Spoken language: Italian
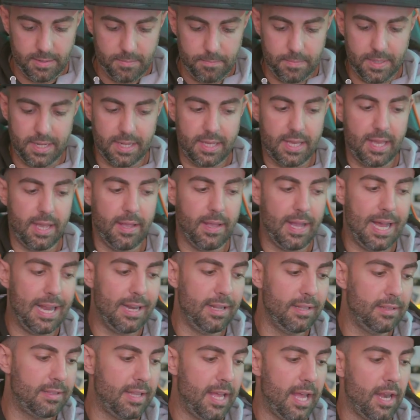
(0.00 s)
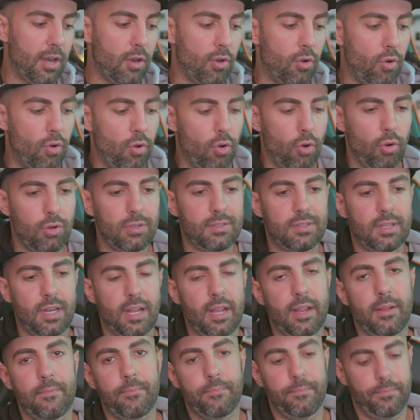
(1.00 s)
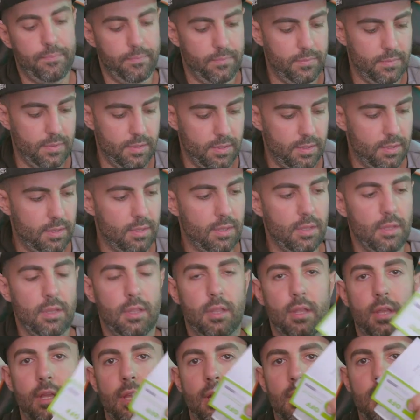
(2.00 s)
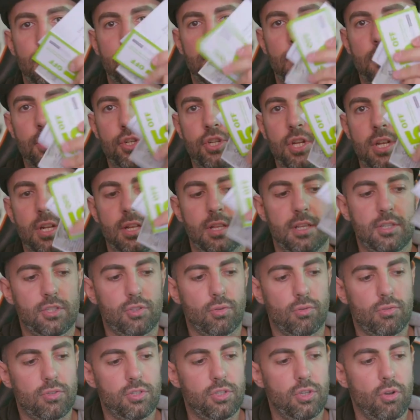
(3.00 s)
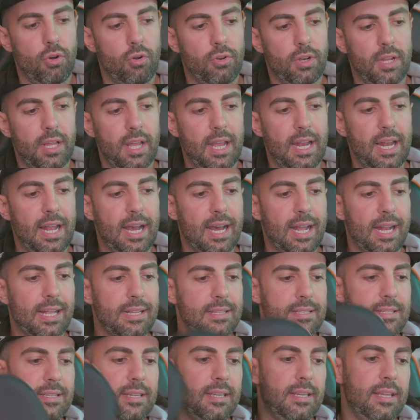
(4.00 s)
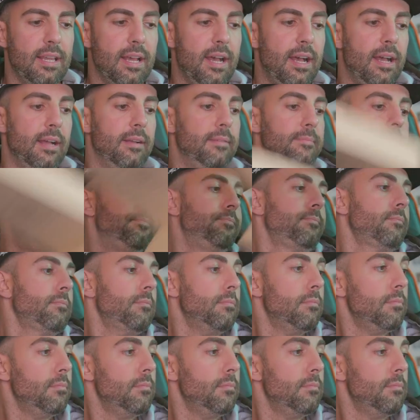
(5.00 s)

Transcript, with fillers: perché all'interno oltre i libricini di istruzioni e la garanzia